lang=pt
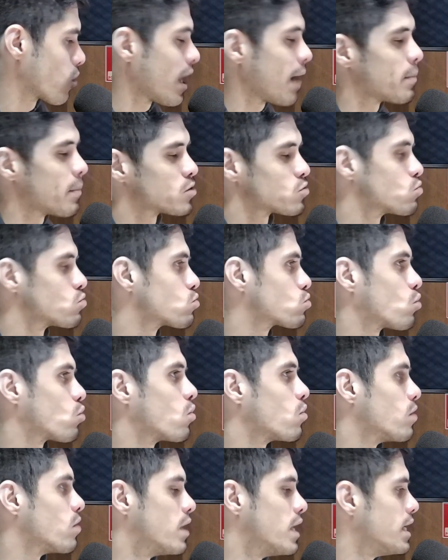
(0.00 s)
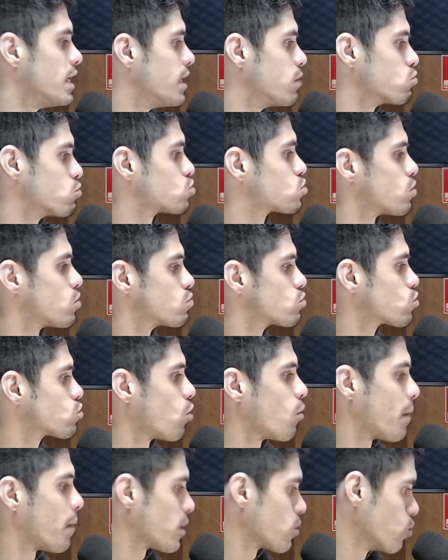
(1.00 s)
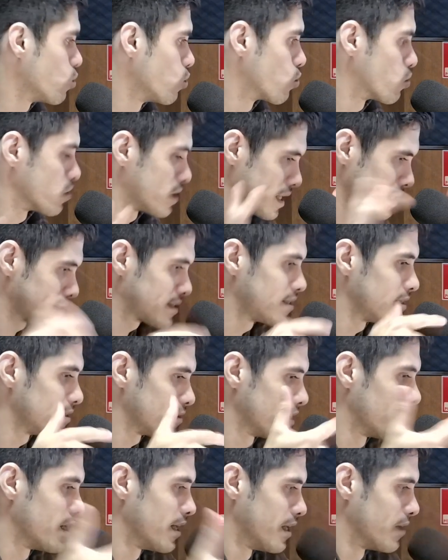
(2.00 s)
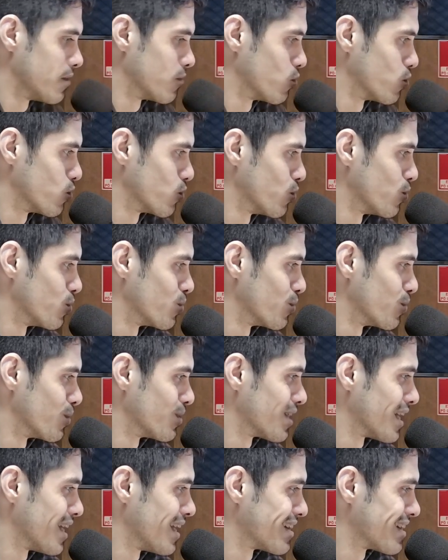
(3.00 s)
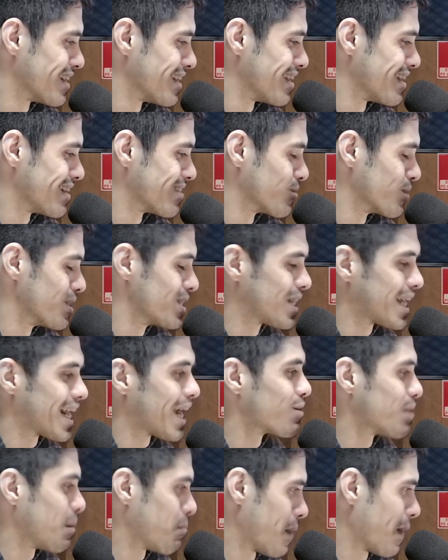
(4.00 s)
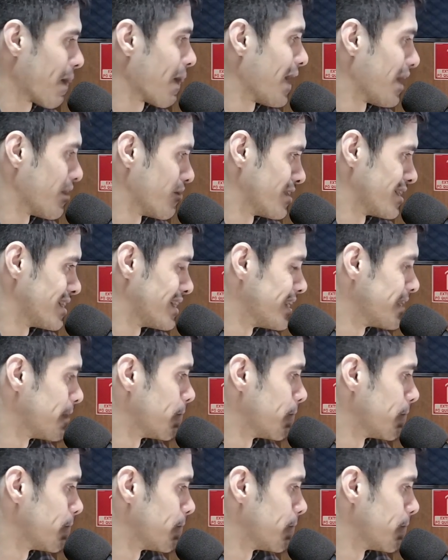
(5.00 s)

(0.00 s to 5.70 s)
Ah, mas eu não tô, eu não sou, não tô maluco, né? Assim, no, no, no, na, na, no literal da palavra, né?